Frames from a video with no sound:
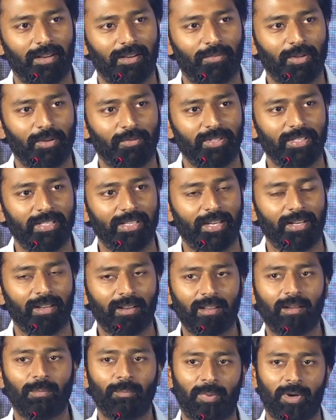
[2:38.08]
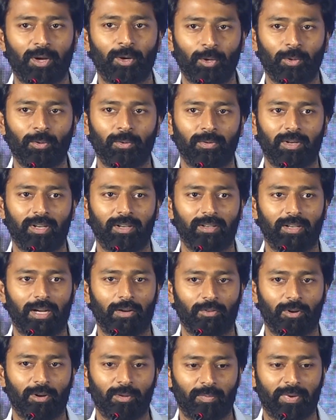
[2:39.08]
அவர் வந்து என்னெல்லாம் பண்ணணும்
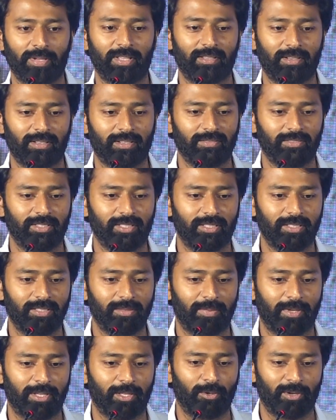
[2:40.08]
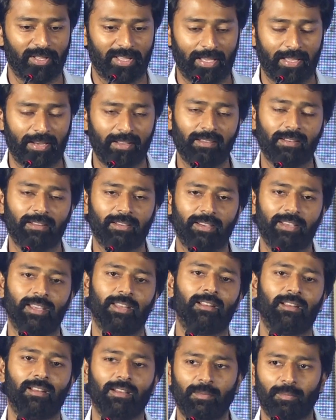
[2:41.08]
அவரோட பையனுக்கு வந்து பையனோட கெரியருக்கு
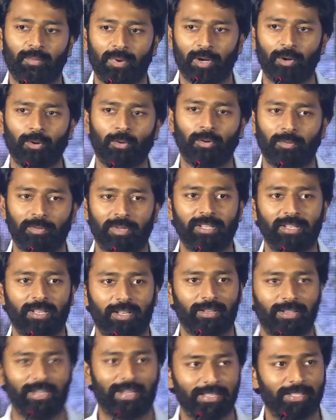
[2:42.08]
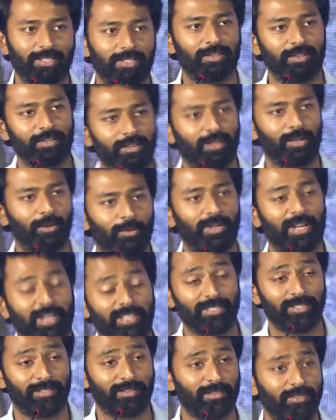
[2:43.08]
என்னெல்லாம் பண்ணணும் அப்படின்னு நினச்சிட்டு இருக்காரோ
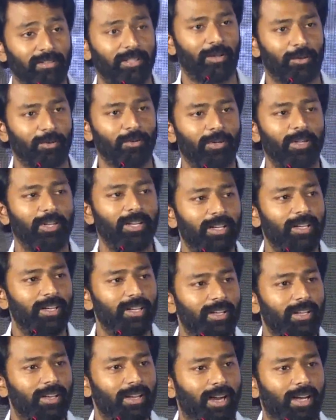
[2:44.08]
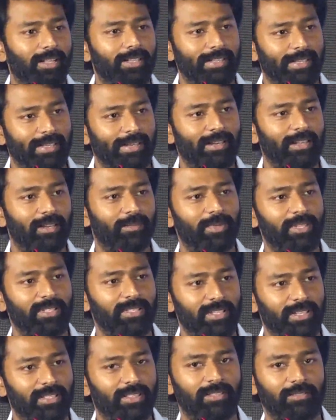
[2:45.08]
நினச்சிட்டு இருந்தாரோ அது எல்லாமே
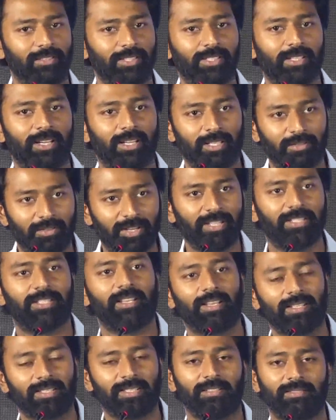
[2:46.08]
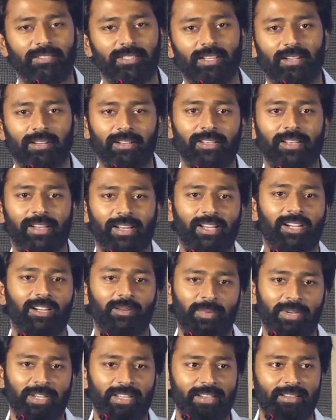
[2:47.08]
சேர்த்து வச்சு அதை விட ஜாஸ்தி வந்து அங்கிள் எனக்காக
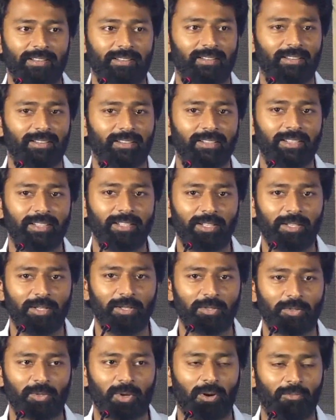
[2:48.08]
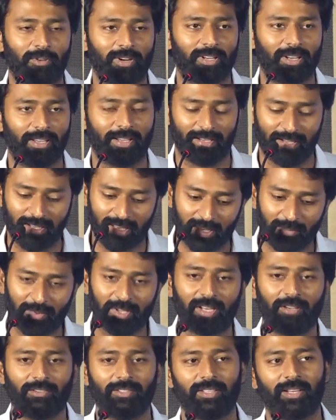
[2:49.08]
பண்ணிட்டு இருக்காரு ஸோ அவருக்கு நான் என்றைக்குமே
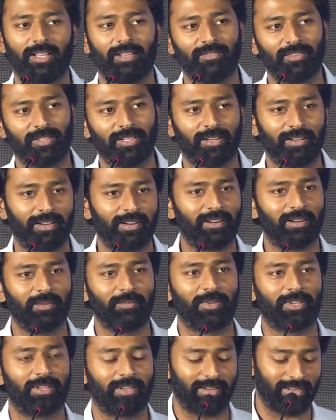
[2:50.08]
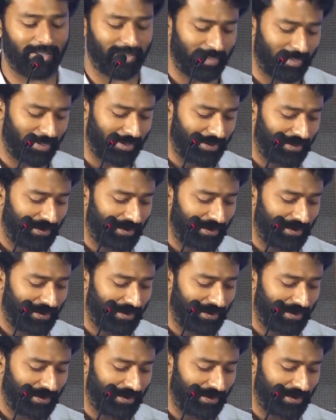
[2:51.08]
நான் வந்து லைஃப்பில் நன்றி கடன் பட்டிருக்கேன்